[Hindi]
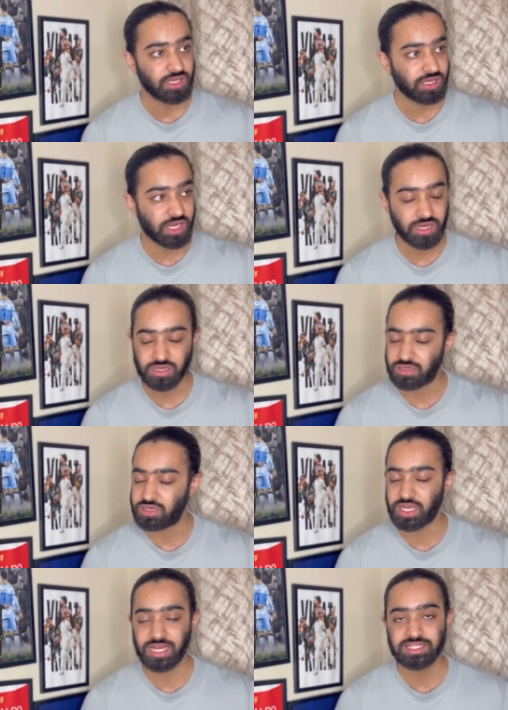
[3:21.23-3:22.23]

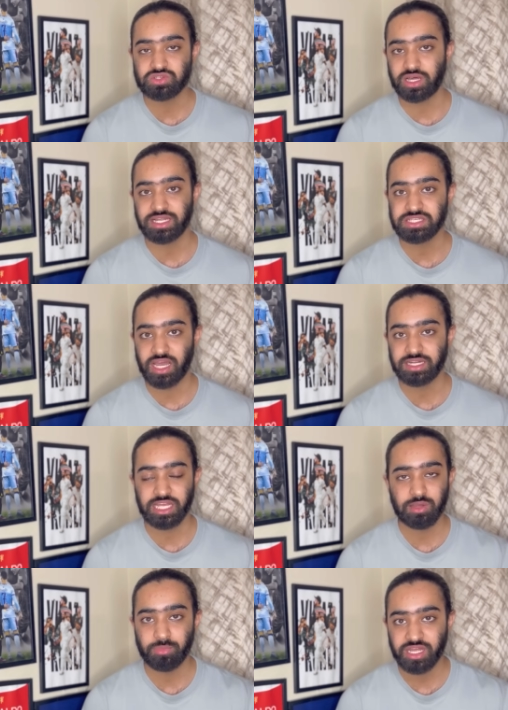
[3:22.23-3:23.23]
लालन ज्वाला
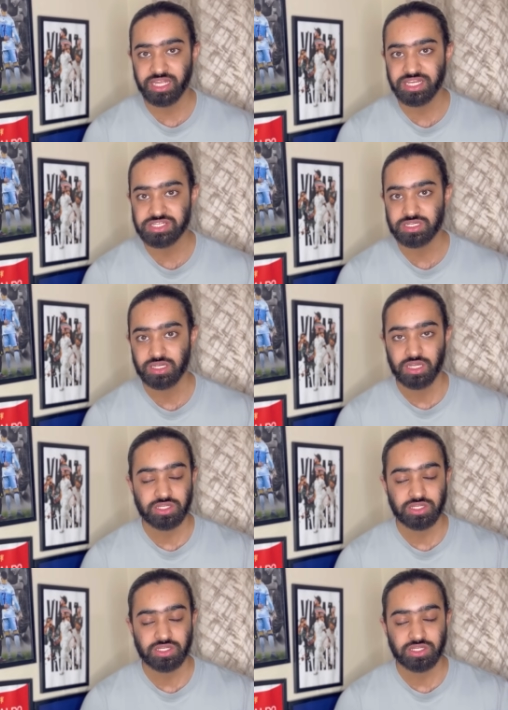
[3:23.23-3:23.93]
छांटे महेश